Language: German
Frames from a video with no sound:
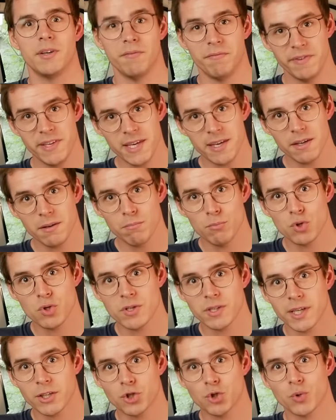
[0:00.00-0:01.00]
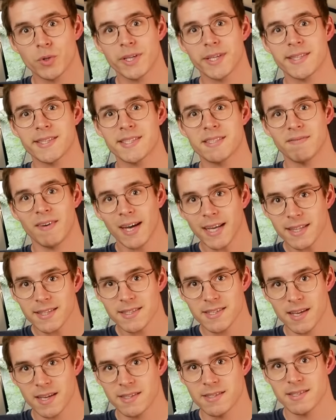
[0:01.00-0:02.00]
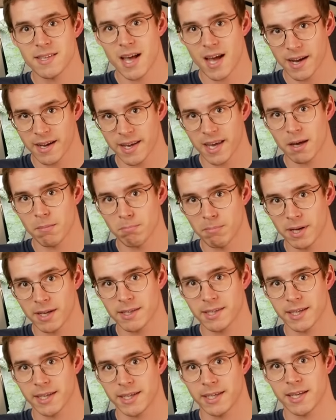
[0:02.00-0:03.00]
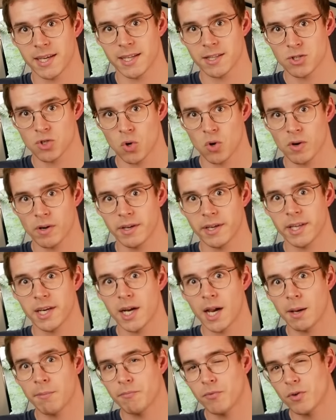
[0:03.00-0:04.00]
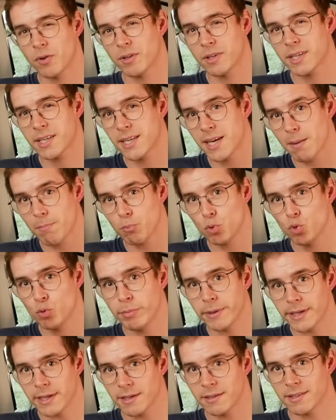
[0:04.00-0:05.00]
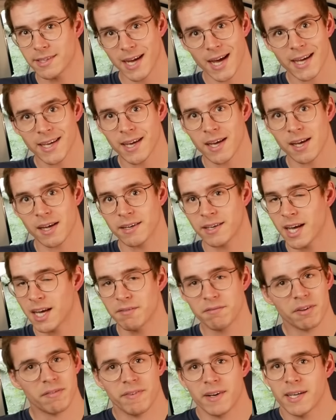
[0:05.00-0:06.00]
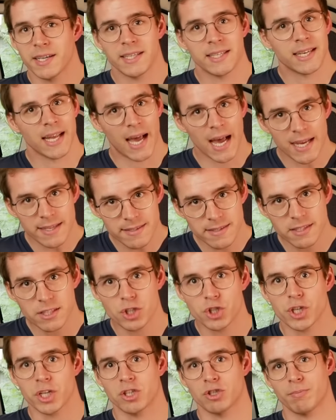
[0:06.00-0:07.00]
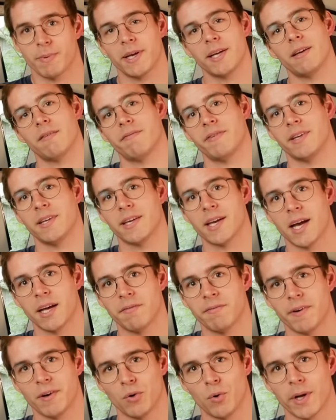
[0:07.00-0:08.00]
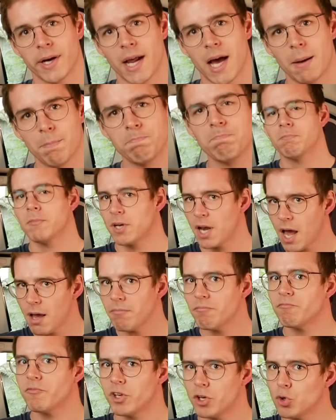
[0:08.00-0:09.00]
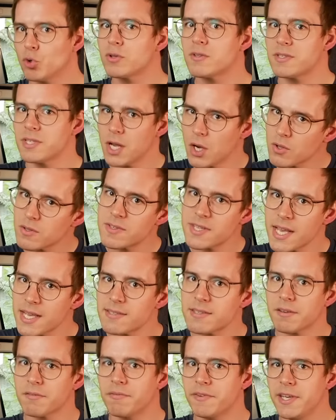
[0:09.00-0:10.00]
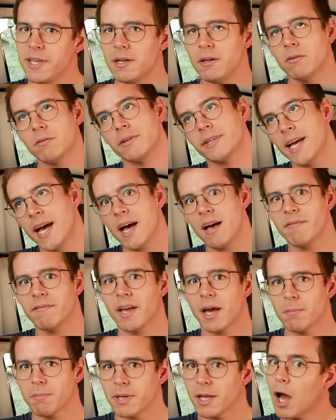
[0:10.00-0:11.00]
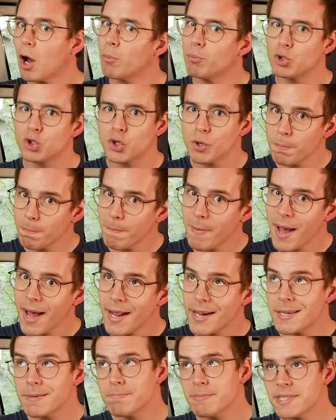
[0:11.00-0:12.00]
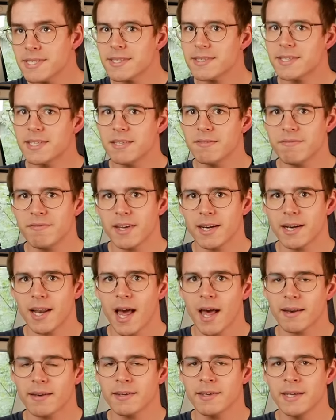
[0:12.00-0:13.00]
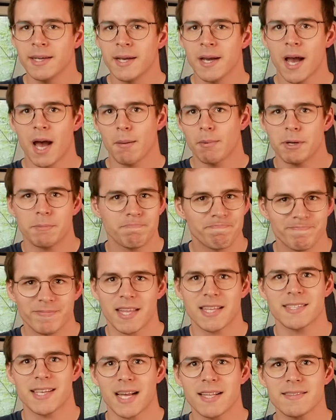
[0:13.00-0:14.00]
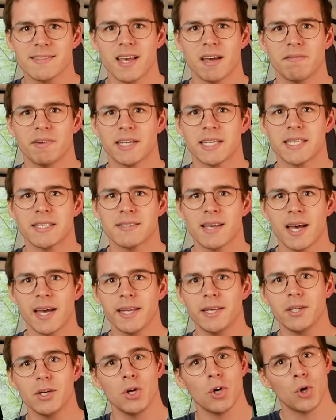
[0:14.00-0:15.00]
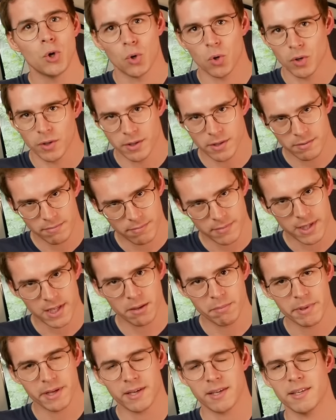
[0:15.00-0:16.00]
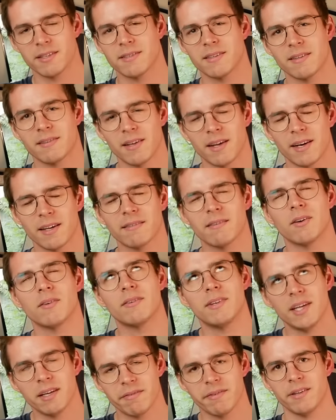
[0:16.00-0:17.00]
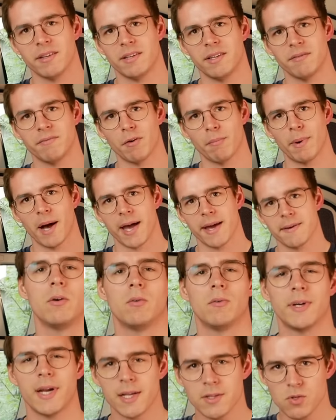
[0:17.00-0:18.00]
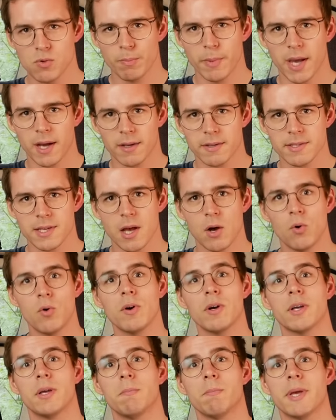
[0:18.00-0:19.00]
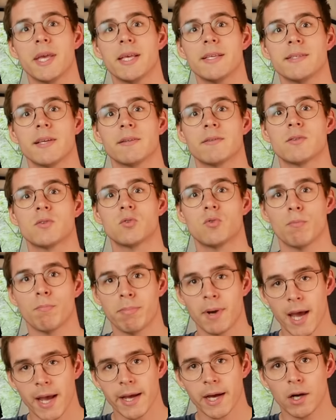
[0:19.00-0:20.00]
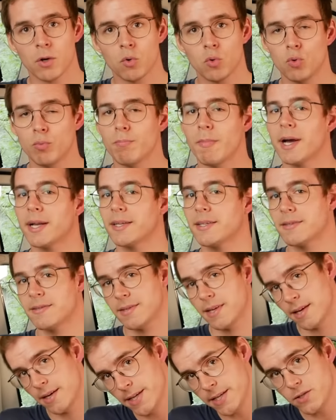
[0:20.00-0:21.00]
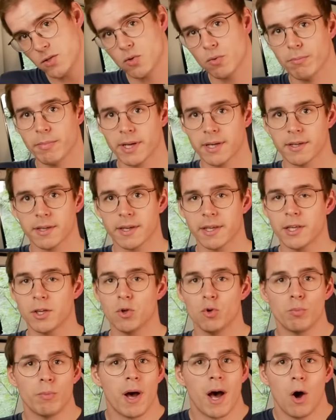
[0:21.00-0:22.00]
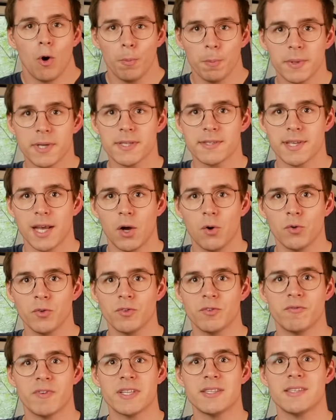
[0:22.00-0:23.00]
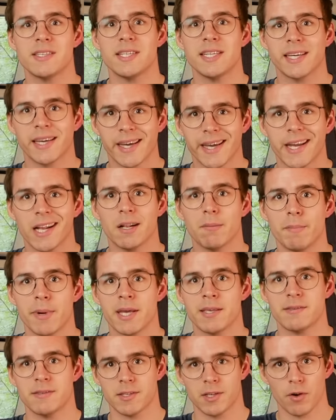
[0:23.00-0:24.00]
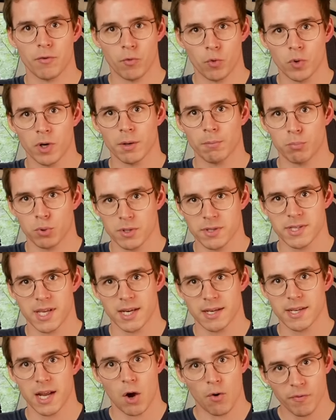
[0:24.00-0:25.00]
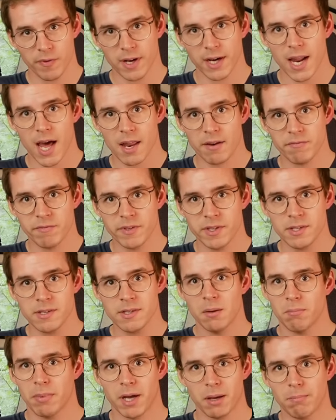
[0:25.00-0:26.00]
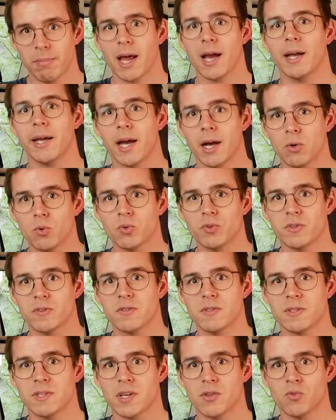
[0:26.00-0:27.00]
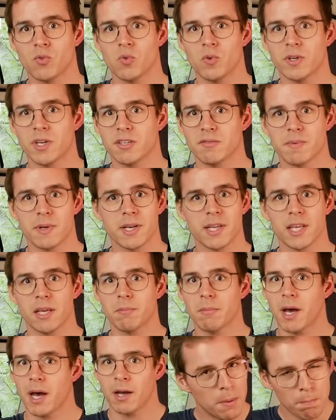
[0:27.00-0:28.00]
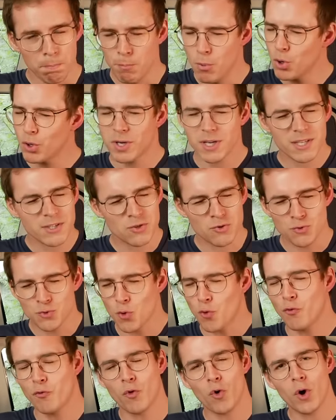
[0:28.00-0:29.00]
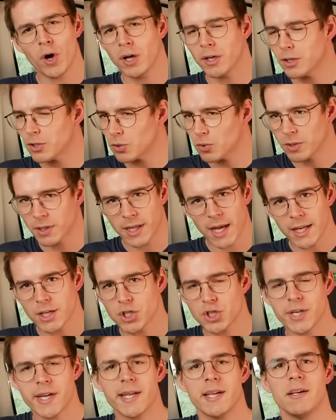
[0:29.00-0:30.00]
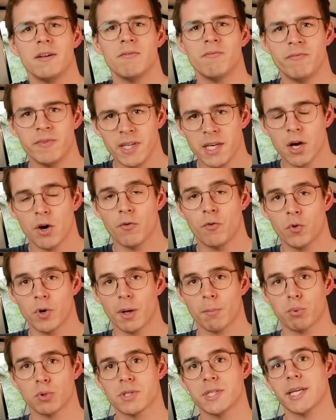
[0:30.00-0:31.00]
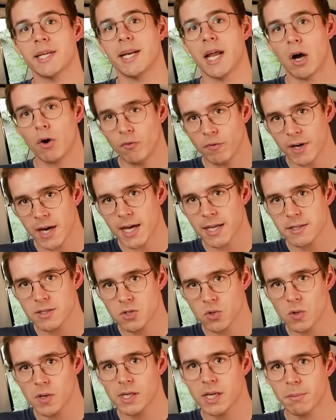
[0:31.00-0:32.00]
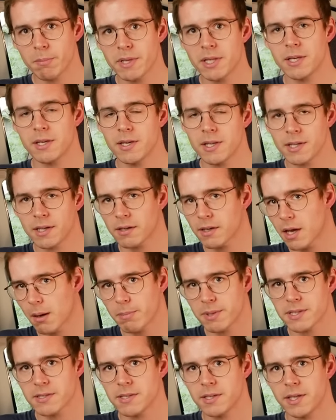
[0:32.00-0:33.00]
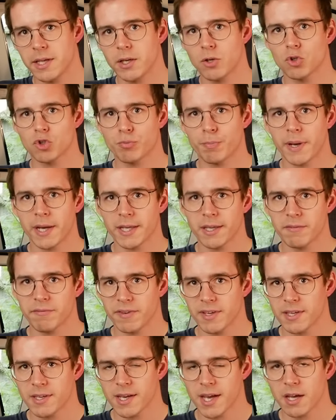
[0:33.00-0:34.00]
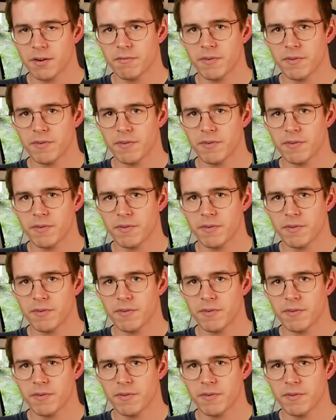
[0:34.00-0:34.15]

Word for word: Wir müssen jetzt schon den zweiten Satz AGM-Batterien entsorgen innerhalb von knapp über drei Jahren, einfach weil die drastisch an Speicherfähigkeit verloren haben. Klar, wir nutzen die auch sehr, sehr viel und ja, wir haben die auch bestimmt mal ein bisschen tiefen entladen, aber das kann es einfach nicht sein und hiermit ist es dann jetzt auch definitiv vorbei. Und anzumerken ist auch, im Gegensatz zum Bleiakku macht es der Lithium-Batterie überhaupt nichts aus, wenn sie nicht regelmäßig auf 100% Prozent aufgeladen wird. Bei Bleiakkus ist es ja so, dass man die die immer möglichst sofort und ganz schnell wieder auf 100% aufladen soll, damit die nicht an Kapazität und Speicherfähigkeit